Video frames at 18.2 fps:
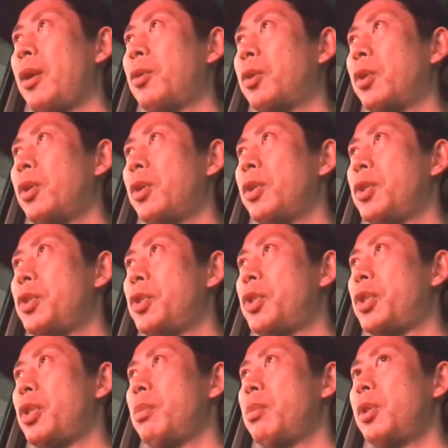この
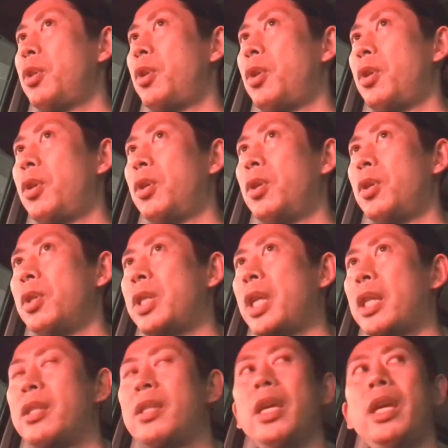YouTube の
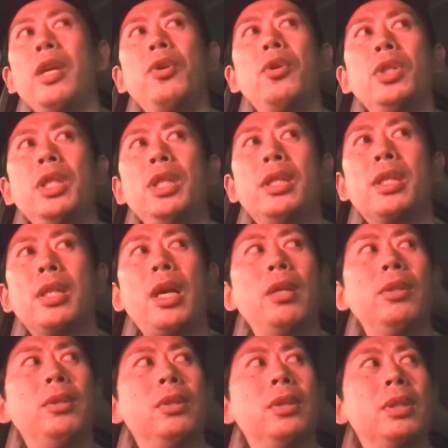撮影用に使
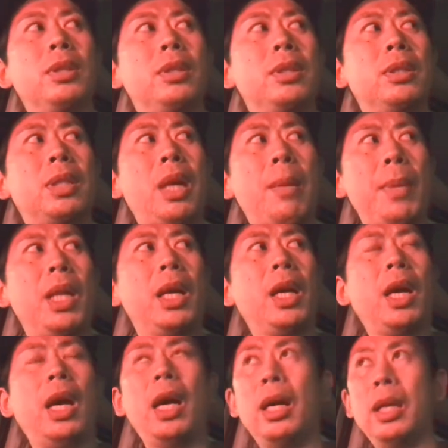うカメラ
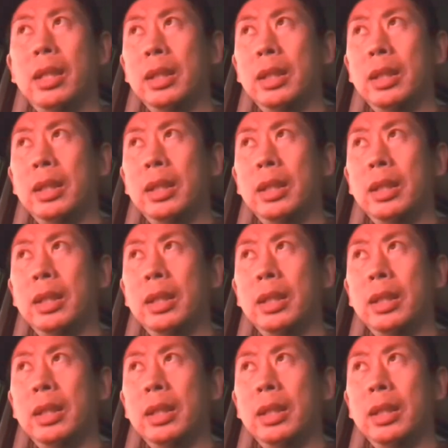が